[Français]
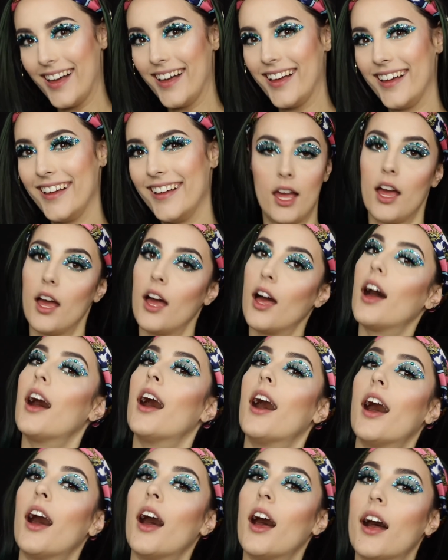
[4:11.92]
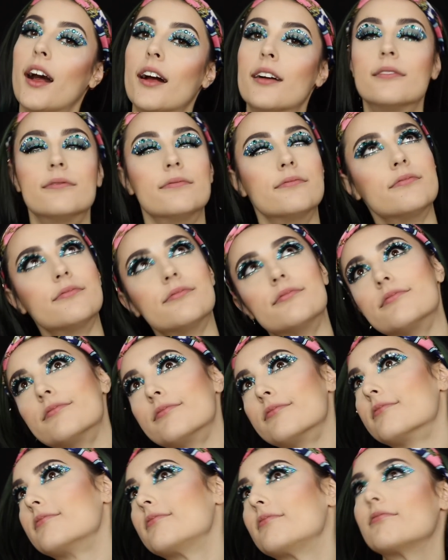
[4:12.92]
Je les trouve vraiment parfaits, ils
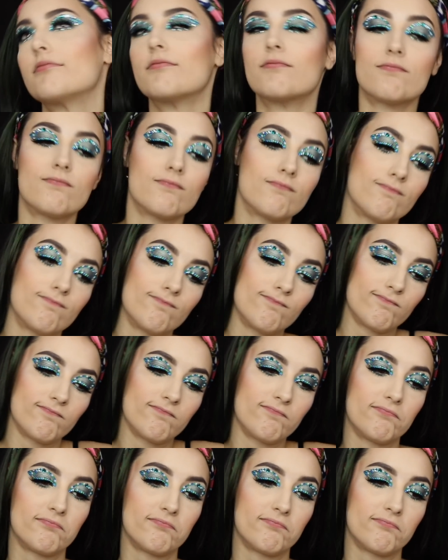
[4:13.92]
sont faciles à poser